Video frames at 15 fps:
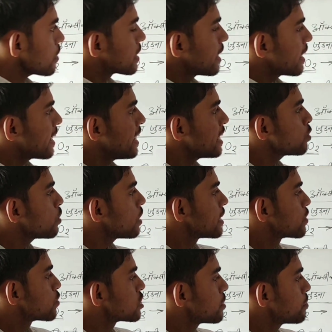देखें तो
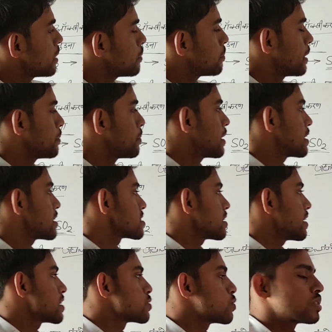हाइड्रोजन पे अपने पास
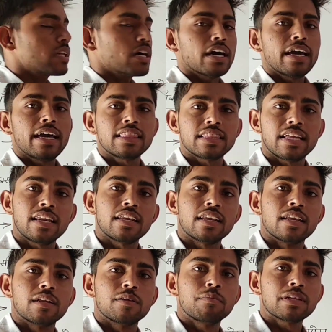चार्ज होता है धन
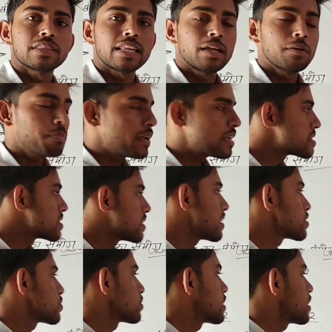मतलब प्लस
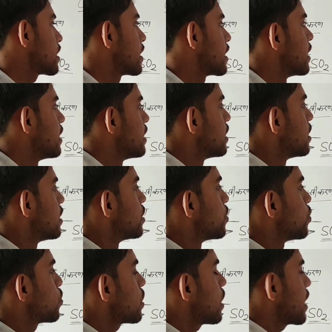चार्ज होता है
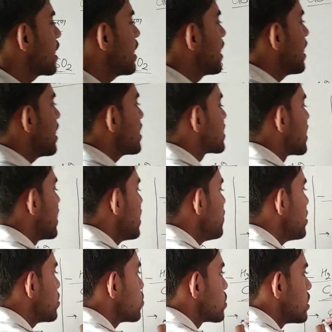और आगे है धन
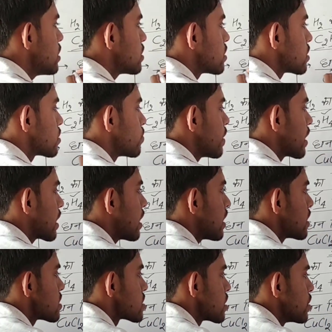विद्युती तत्व का
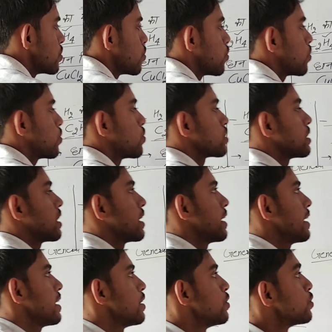संयोग होता है
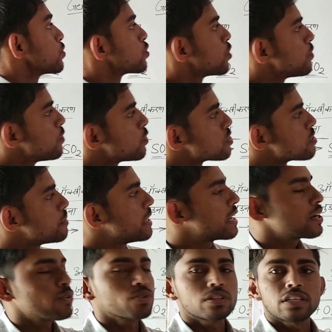तो वो
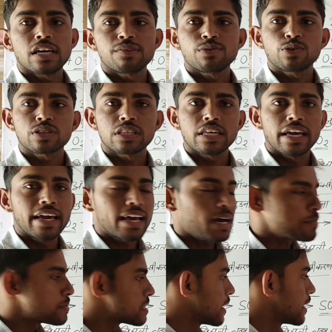समीकरण होती है वो होती है
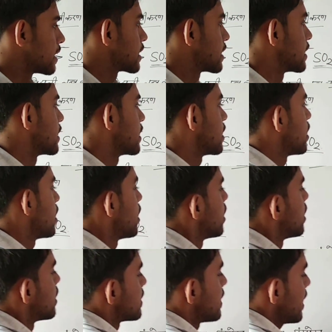अपचयन की
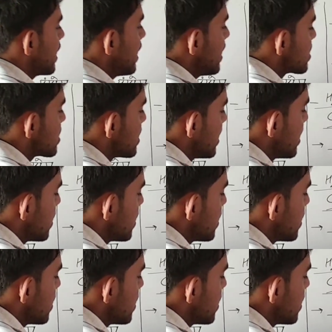देखिए सी